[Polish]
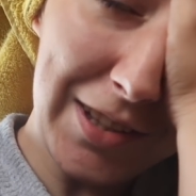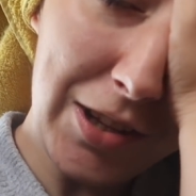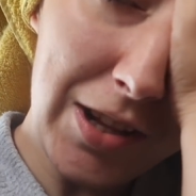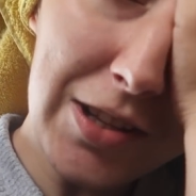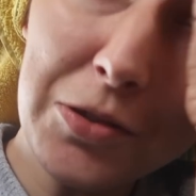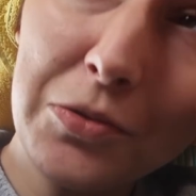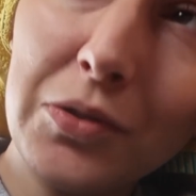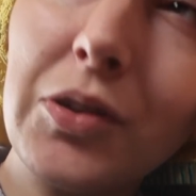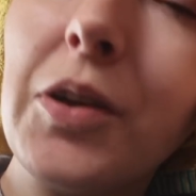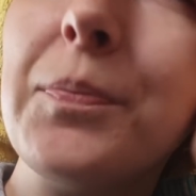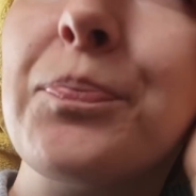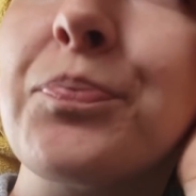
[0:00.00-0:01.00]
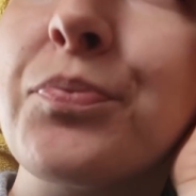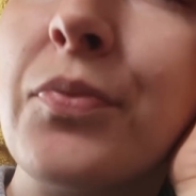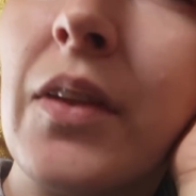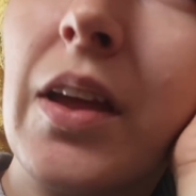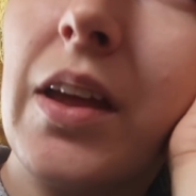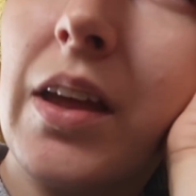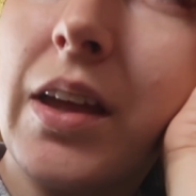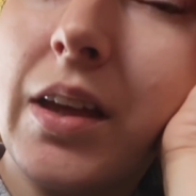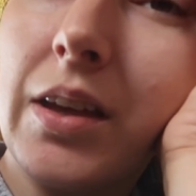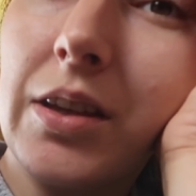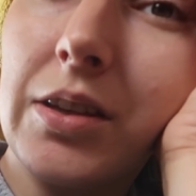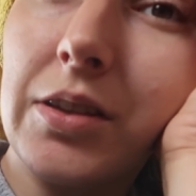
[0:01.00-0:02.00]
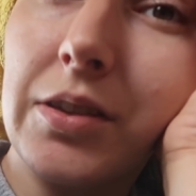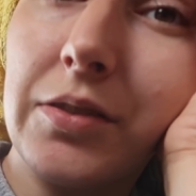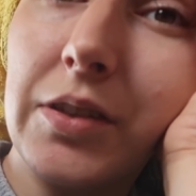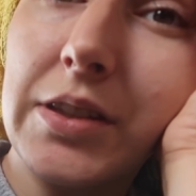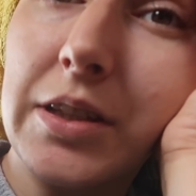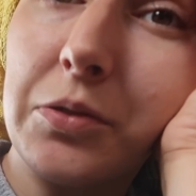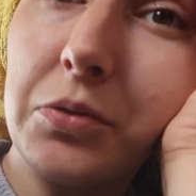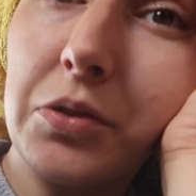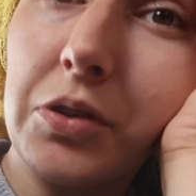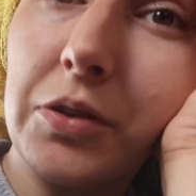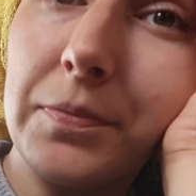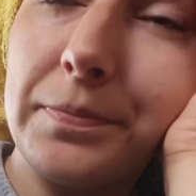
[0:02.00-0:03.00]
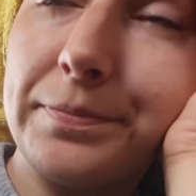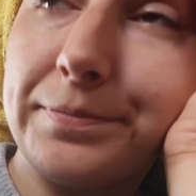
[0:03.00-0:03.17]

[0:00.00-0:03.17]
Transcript: No ale trudno. Wyjdzie jutro.